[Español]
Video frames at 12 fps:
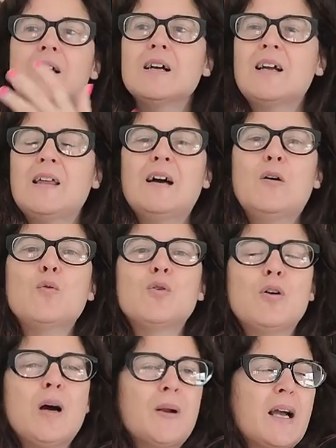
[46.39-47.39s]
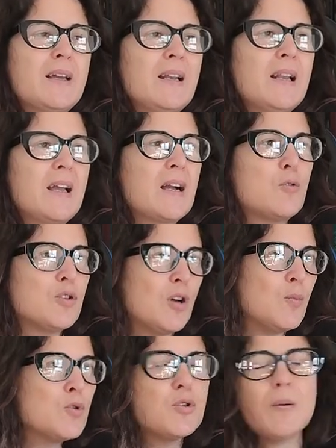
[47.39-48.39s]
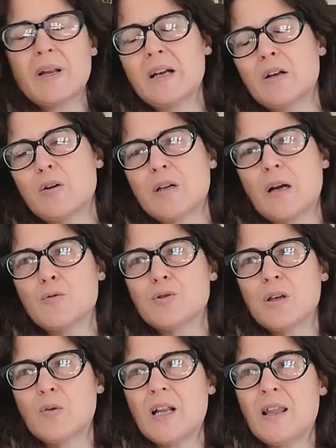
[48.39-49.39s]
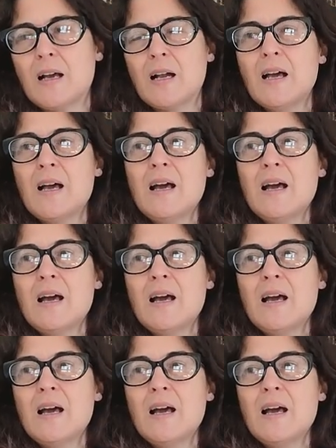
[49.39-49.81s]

cada uno, habrá quien le haya gustado mucho, habrá quien no le haya gustado nada.